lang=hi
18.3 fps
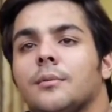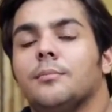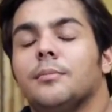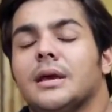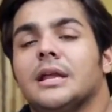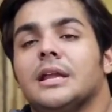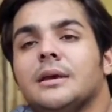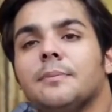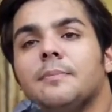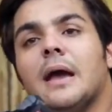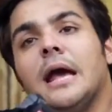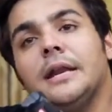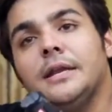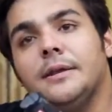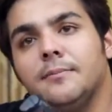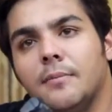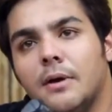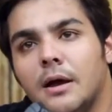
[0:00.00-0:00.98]
मेरी
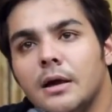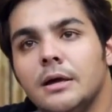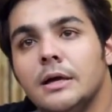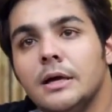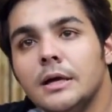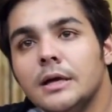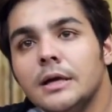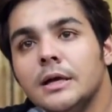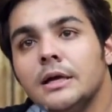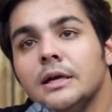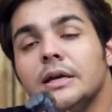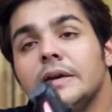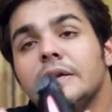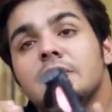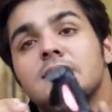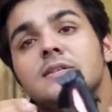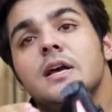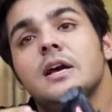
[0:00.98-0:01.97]
प्यारी माँ
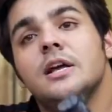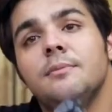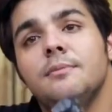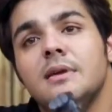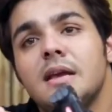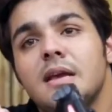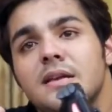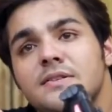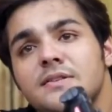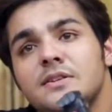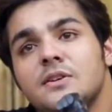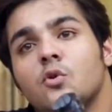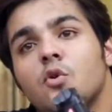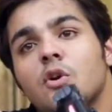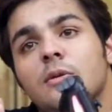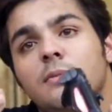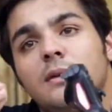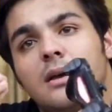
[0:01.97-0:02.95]
इस घर में ऐसी
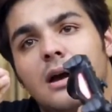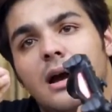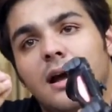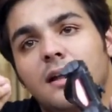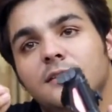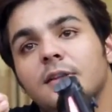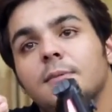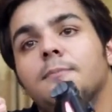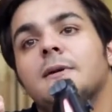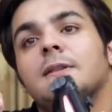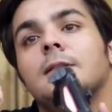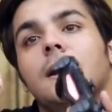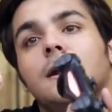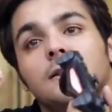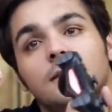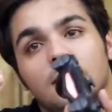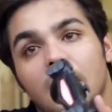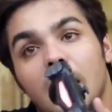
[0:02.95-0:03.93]
कोई भी खाद्य
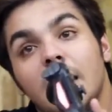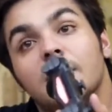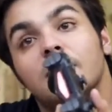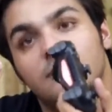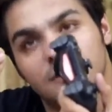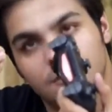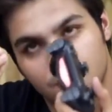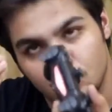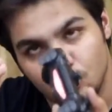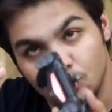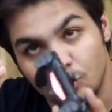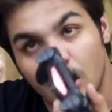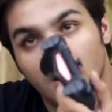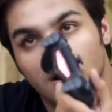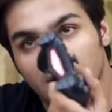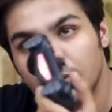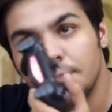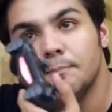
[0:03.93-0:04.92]
पदार्थ लायक वस्तु
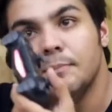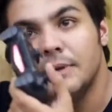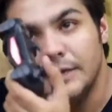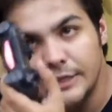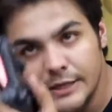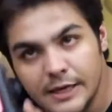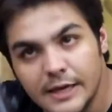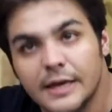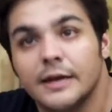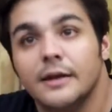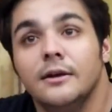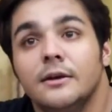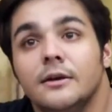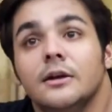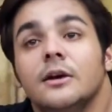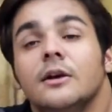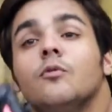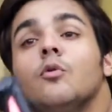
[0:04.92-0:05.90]
अगर पड़ी है
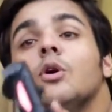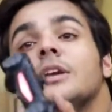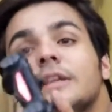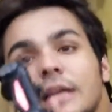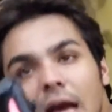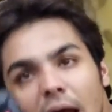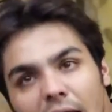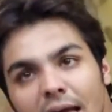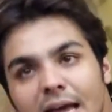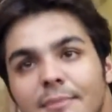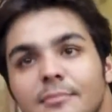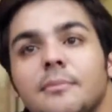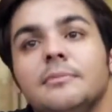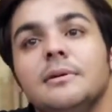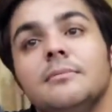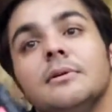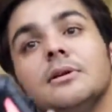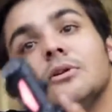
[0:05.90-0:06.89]
वो क्या है
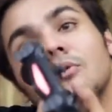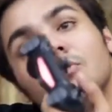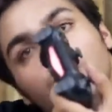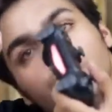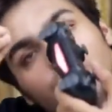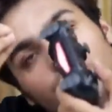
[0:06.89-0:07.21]
मम्मी मेरे को